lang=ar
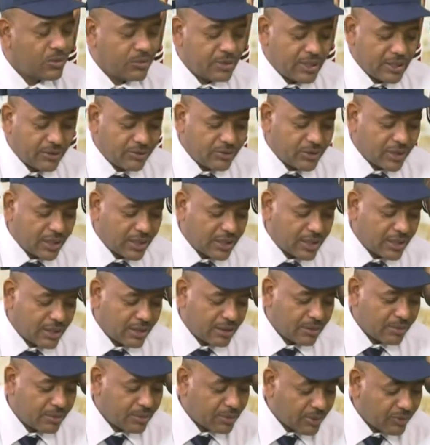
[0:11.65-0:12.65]

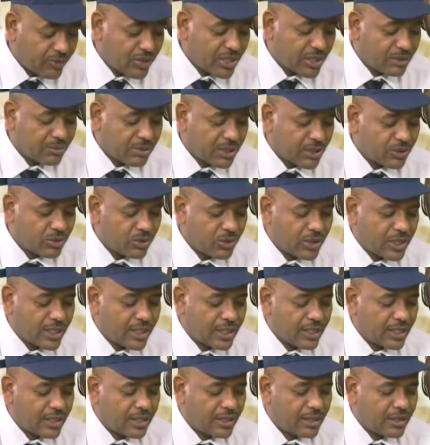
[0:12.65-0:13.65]
وبيفضل بيفقد برضه
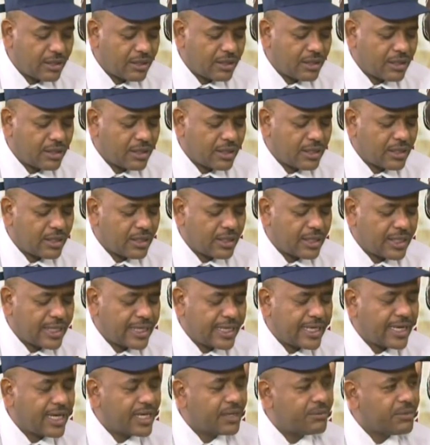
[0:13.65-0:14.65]

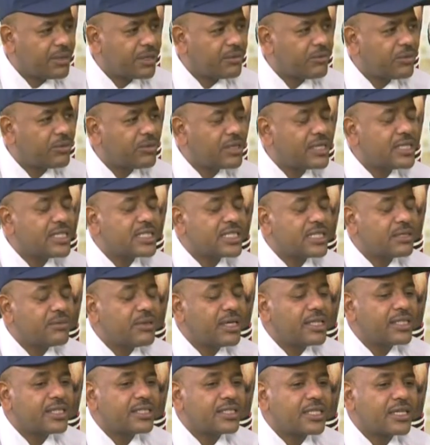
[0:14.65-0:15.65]
اللاعب المميز زي
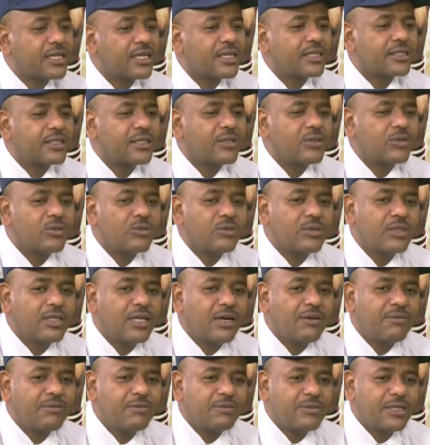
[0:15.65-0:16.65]
ما انت ذكرت انه من
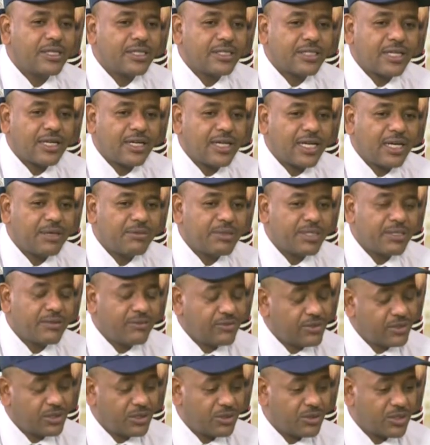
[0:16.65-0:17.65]
ابرز اللاعبين
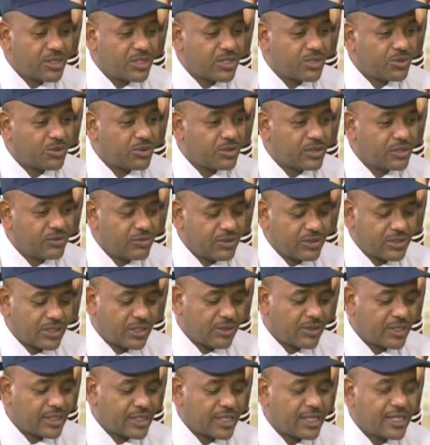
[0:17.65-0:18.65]
في الدوري السعودي في
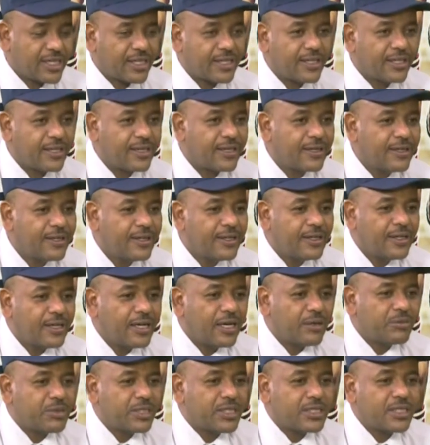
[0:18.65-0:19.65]
السنوات الاخيره
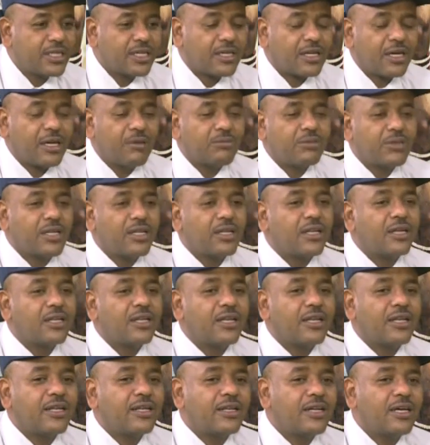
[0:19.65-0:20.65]
عبد الرزاق حمد الله
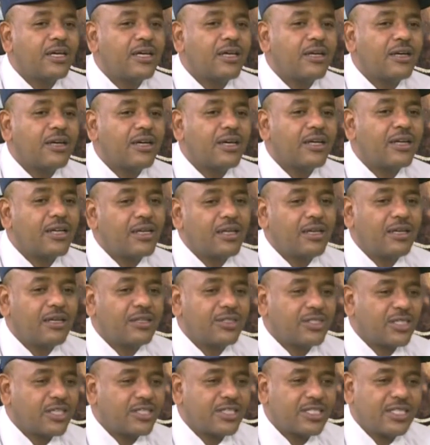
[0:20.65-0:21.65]
اللي احنا
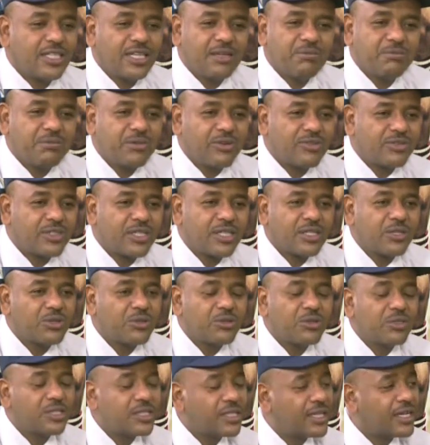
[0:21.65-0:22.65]
انا شخصيا بفتكر
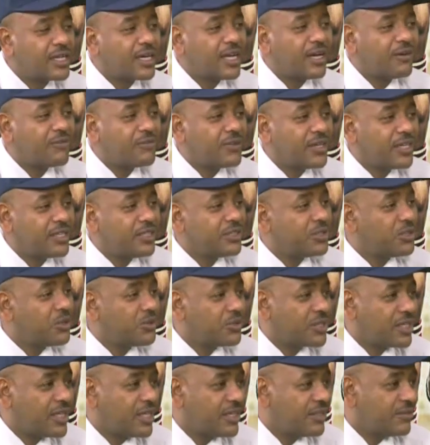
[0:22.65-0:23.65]
انه يقدر يلعب في اي
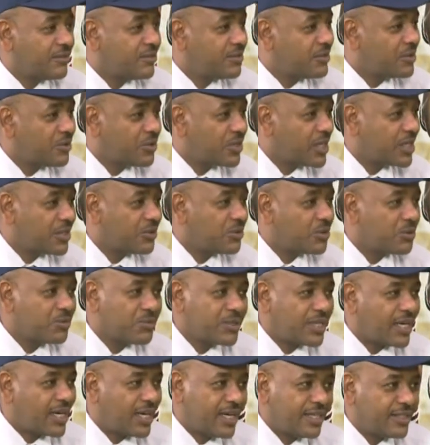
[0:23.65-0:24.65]
دوري يعني في الدوريات
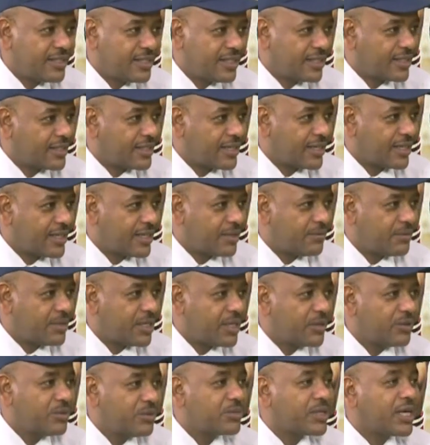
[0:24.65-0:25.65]
الاوروبيه عادي يقدر يلعب
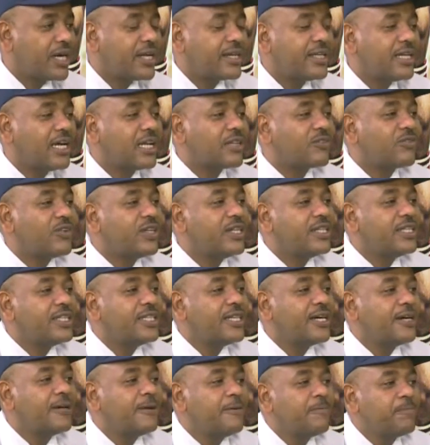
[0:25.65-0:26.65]
نعم، لانه امكانيات
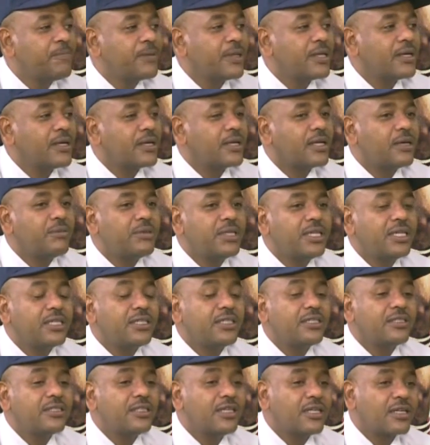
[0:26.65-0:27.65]
فنيه كبيره
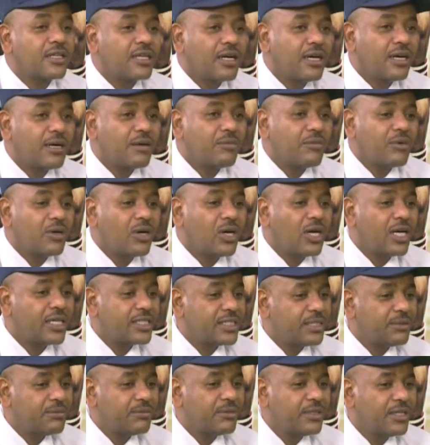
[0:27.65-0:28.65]
جدا
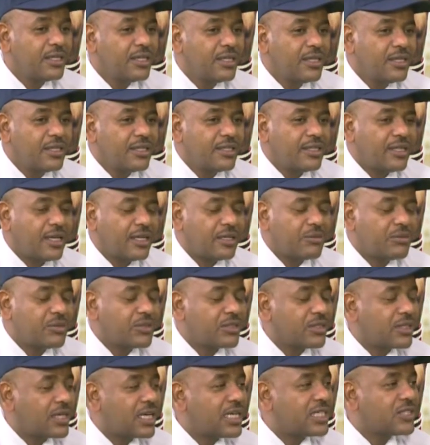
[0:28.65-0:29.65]
كمهاجم يعني
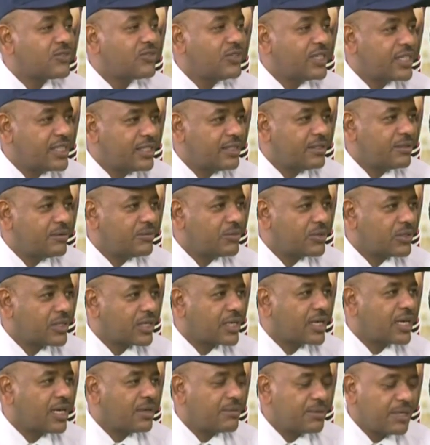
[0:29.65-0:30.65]
من طراز فريد
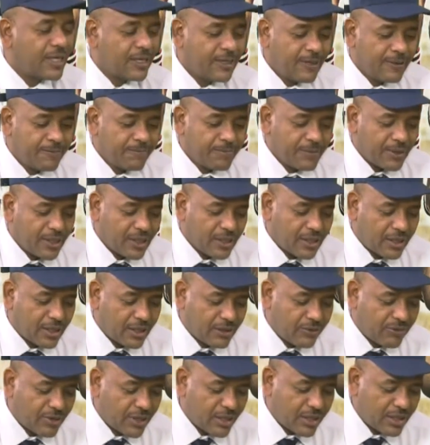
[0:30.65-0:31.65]
متكامل
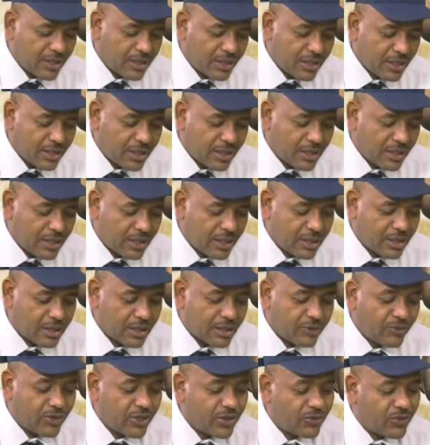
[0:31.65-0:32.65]
آه،
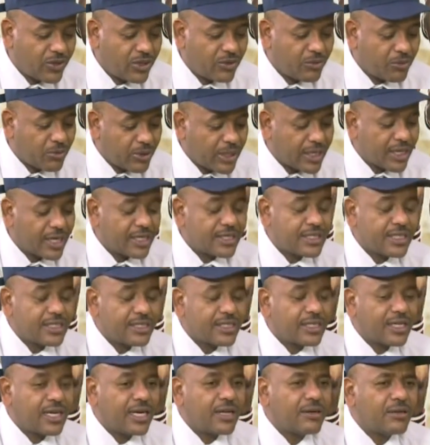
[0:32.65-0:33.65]
فده في في مباراه زي
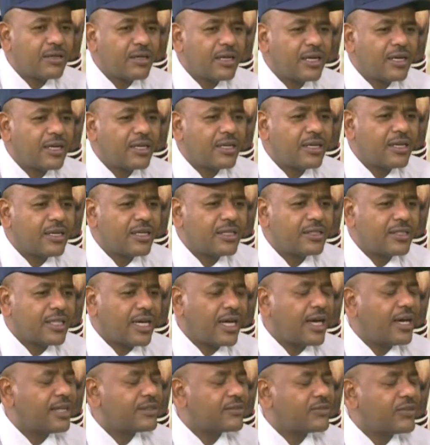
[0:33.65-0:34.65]
دي كان
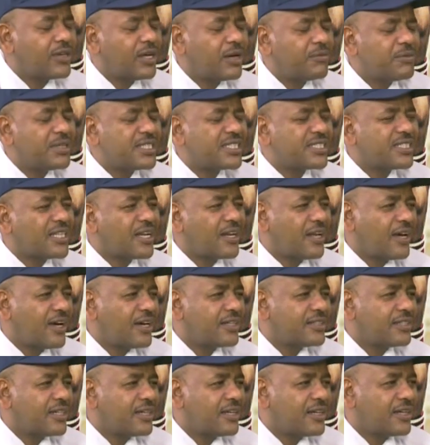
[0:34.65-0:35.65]
الاتحاد في امس
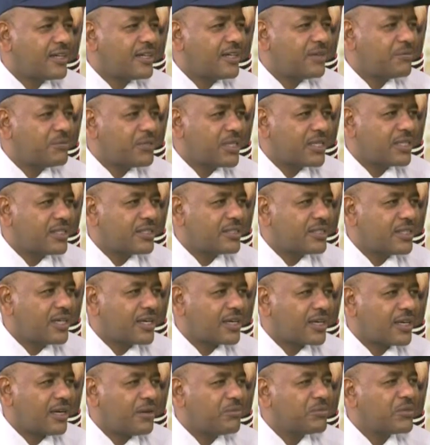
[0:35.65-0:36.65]
الحاجه لعبد
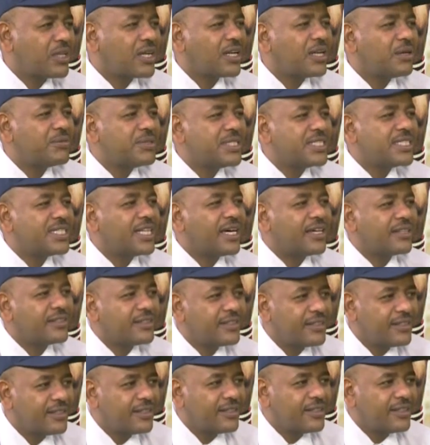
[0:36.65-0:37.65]
الرزاق حمد الله بالذات
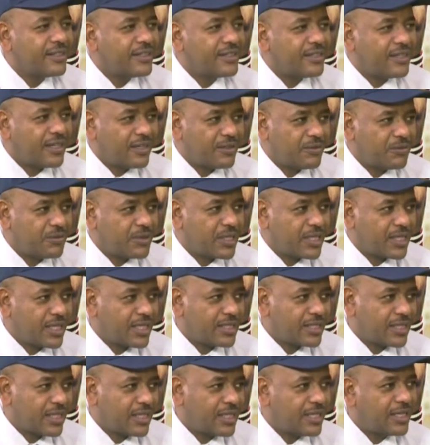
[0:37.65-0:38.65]
يعني
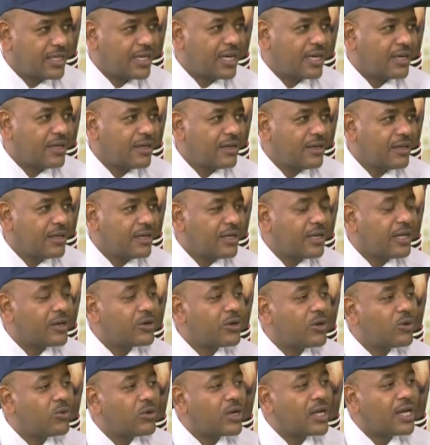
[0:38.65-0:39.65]
مباريات طيب الهلال ما
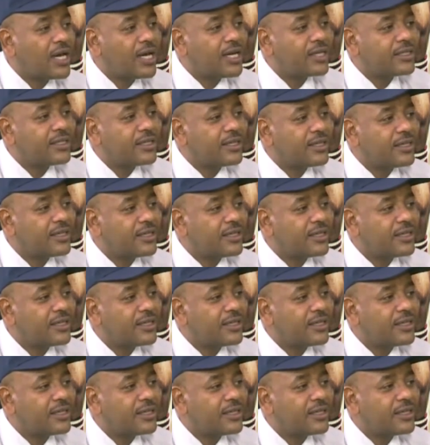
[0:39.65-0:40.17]
لانه اول ما حاجه